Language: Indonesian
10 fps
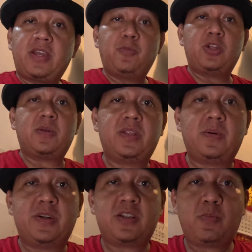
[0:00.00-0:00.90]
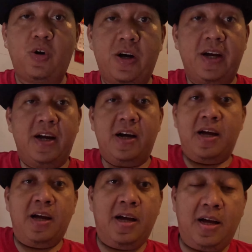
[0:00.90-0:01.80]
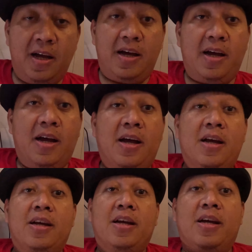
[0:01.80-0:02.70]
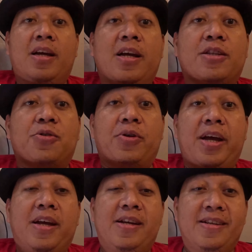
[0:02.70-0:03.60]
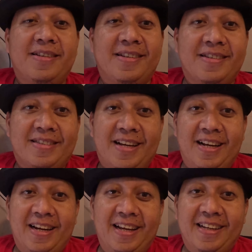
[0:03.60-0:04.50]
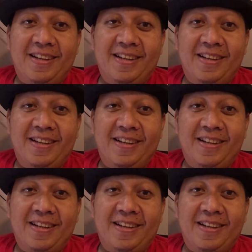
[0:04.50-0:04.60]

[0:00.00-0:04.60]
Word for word: oke buat teman-teman semua ya it's okay sekali